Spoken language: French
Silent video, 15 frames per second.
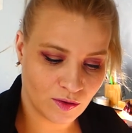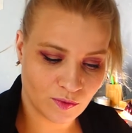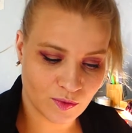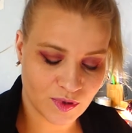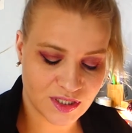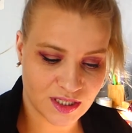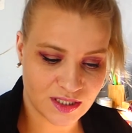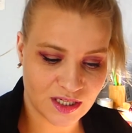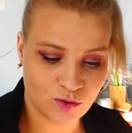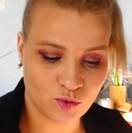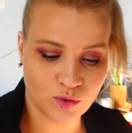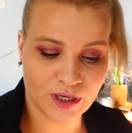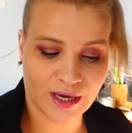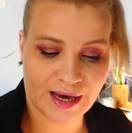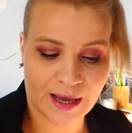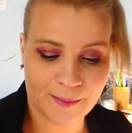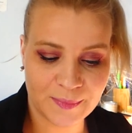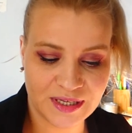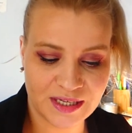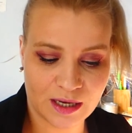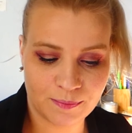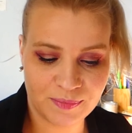Donc, c'était une crème
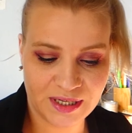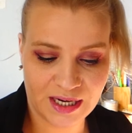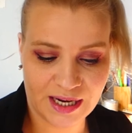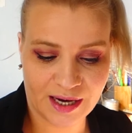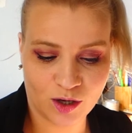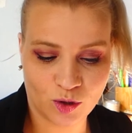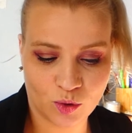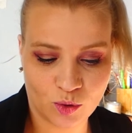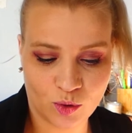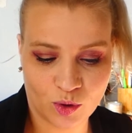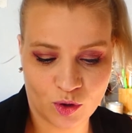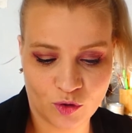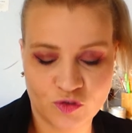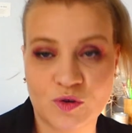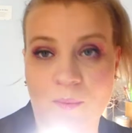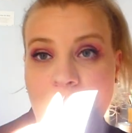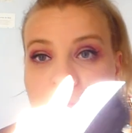capillaire colorante